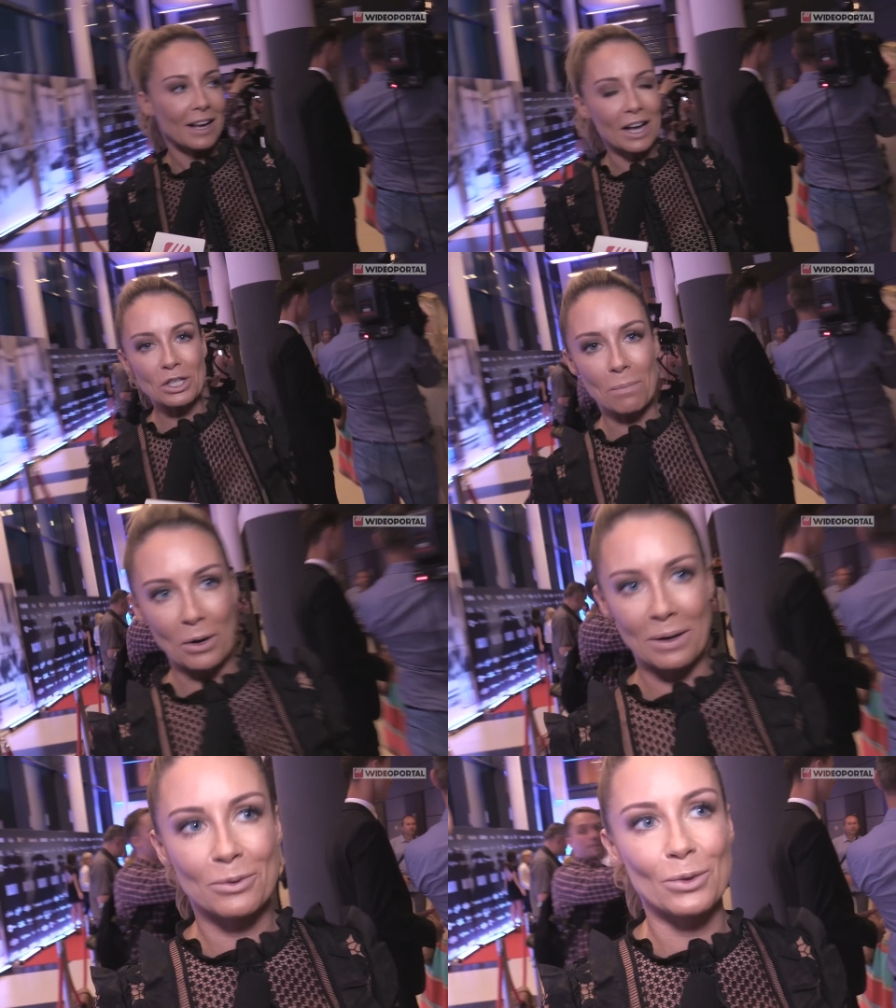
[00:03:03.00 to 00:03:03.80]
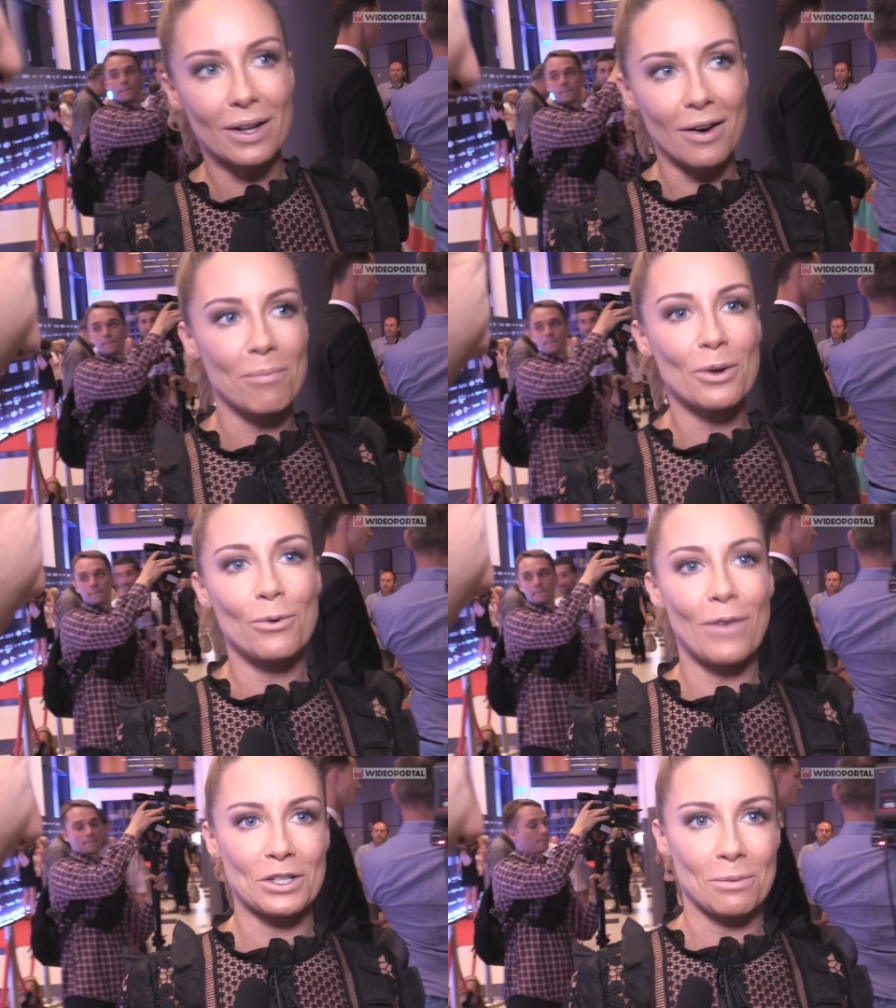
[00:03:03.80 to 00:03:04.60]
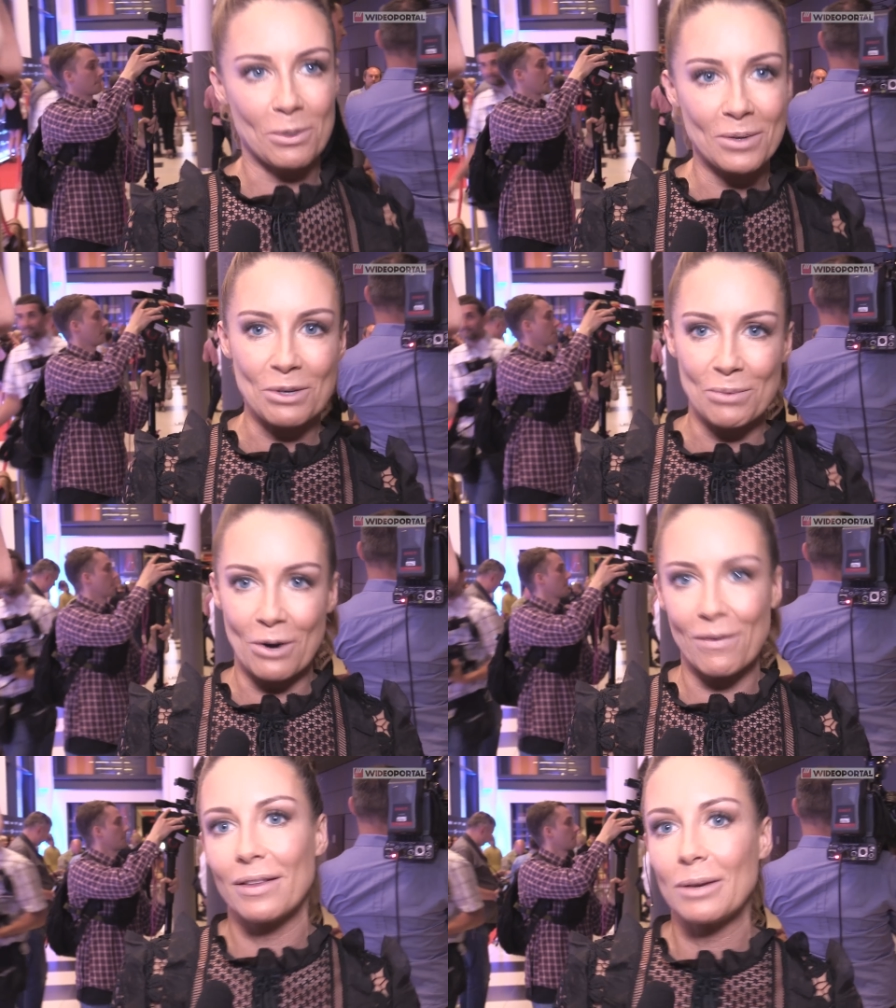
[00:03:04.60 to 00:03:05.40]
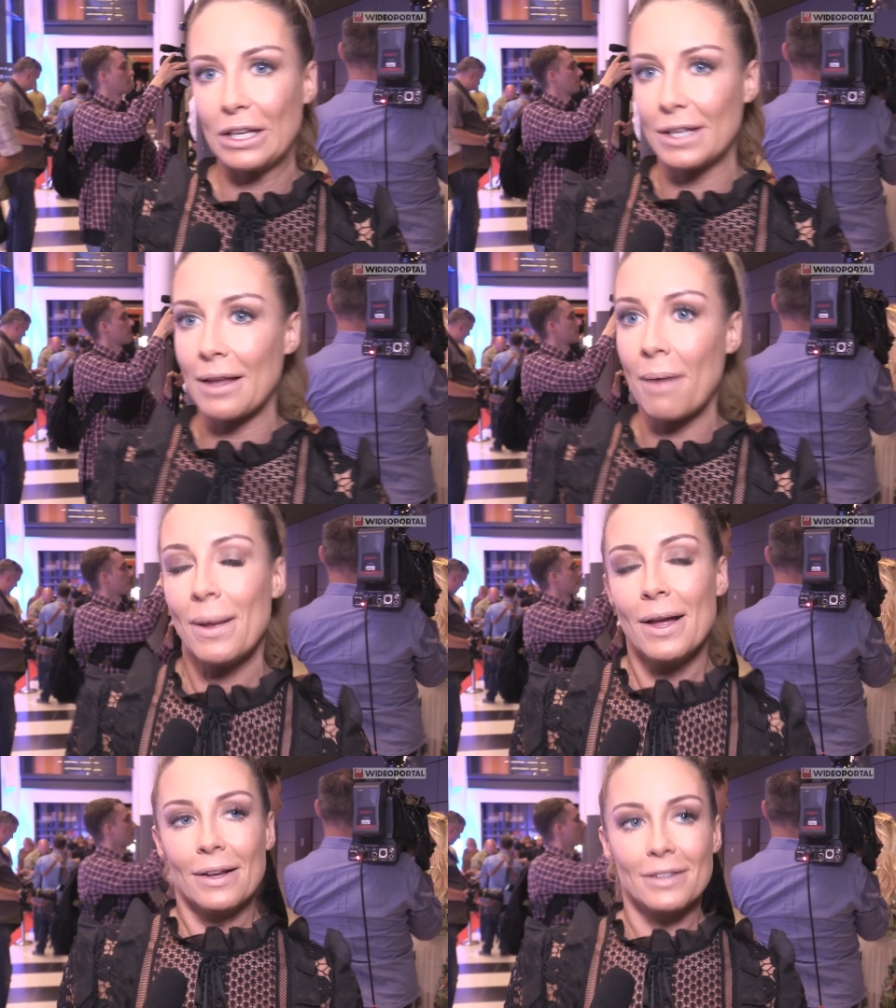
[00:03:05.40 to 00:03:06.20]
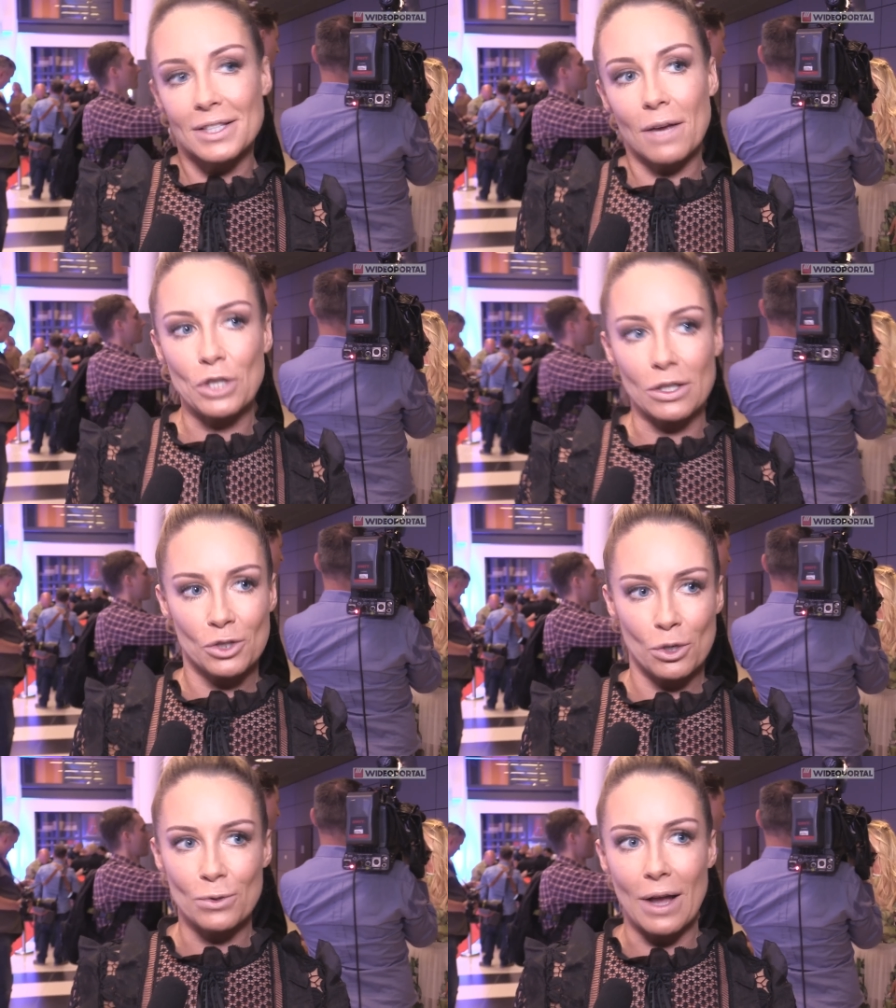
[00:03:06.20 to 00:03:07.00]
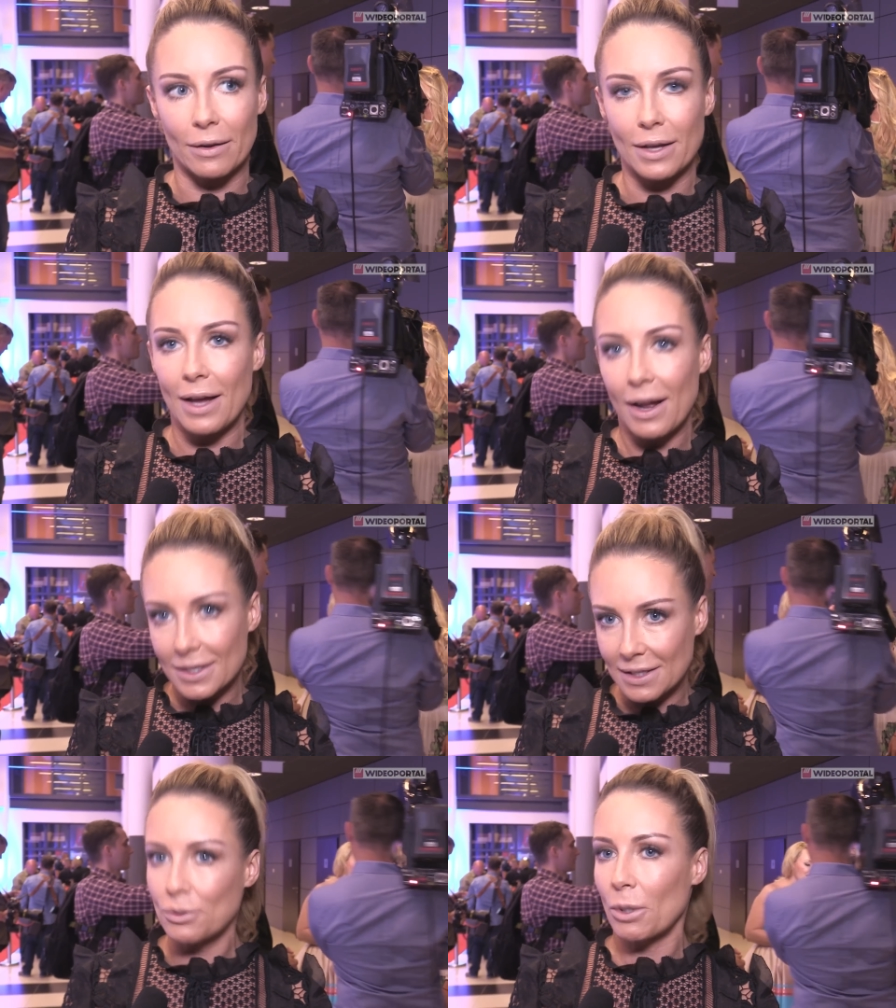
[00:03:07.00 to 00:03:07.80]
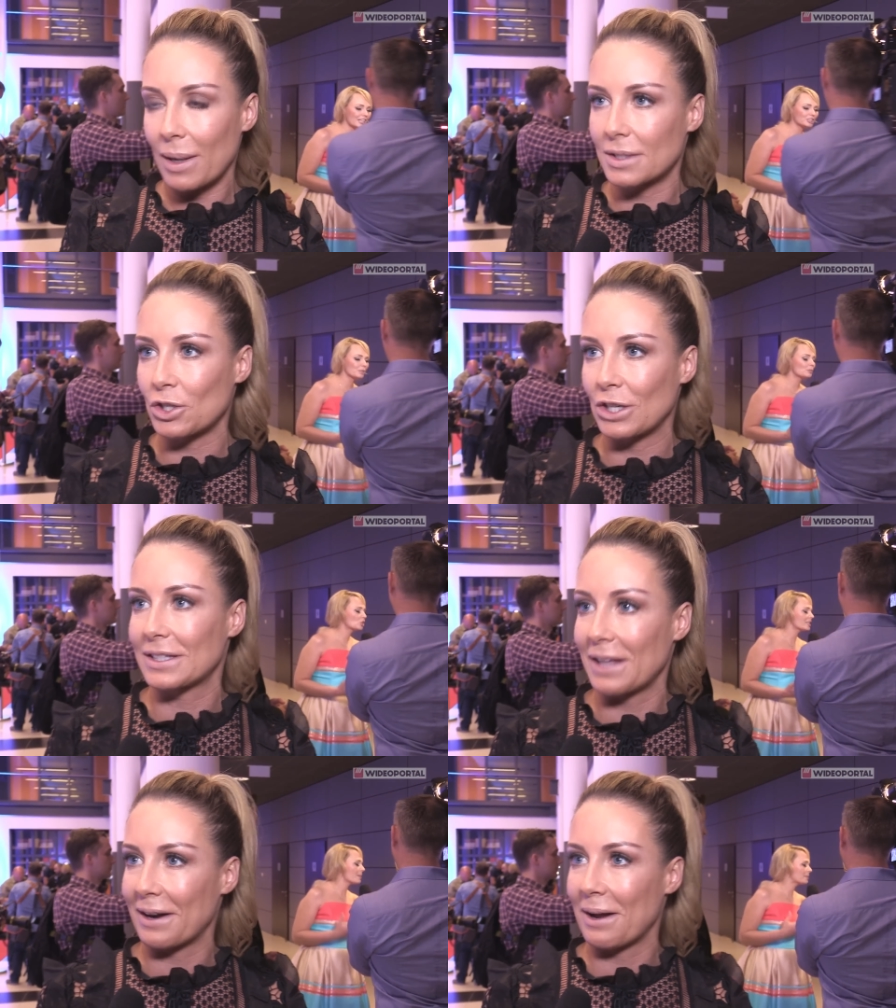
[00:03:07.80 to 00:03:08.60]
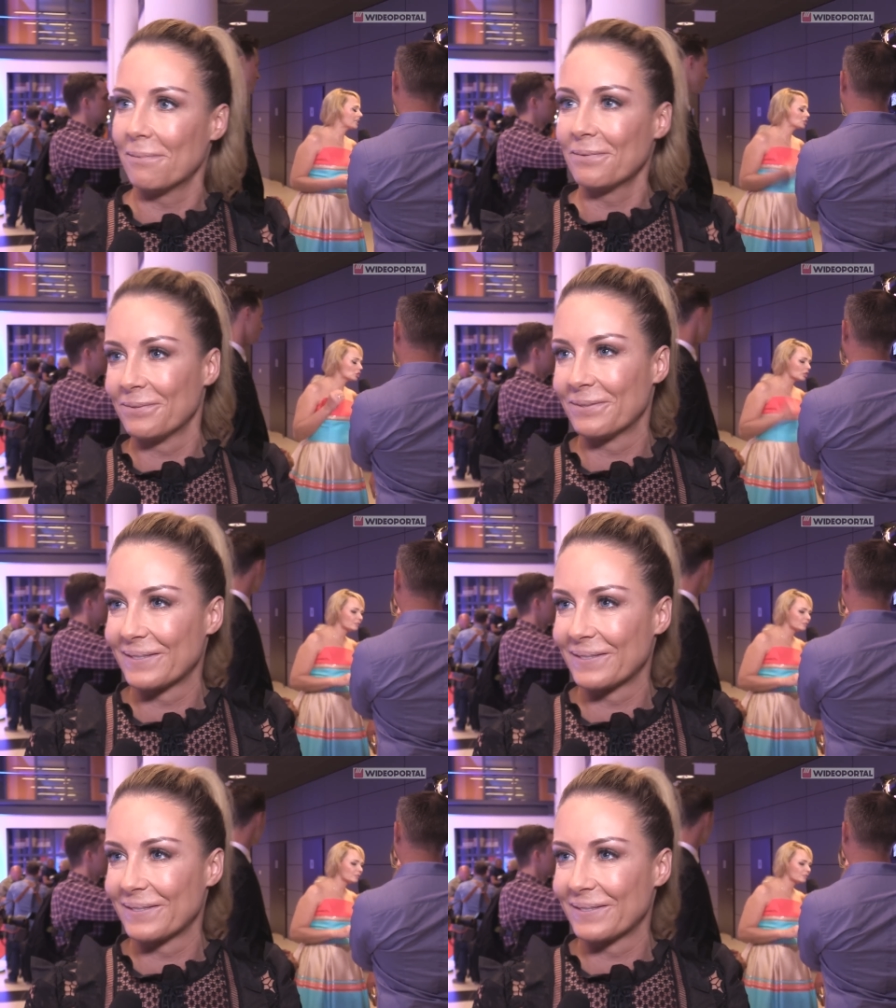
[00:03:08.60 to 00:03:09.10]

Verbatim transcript: Ja każdy program, który robię uważam, że będzie murowany hitem. Nie zawsze to się udaje, ale zawsze bardzo się staram.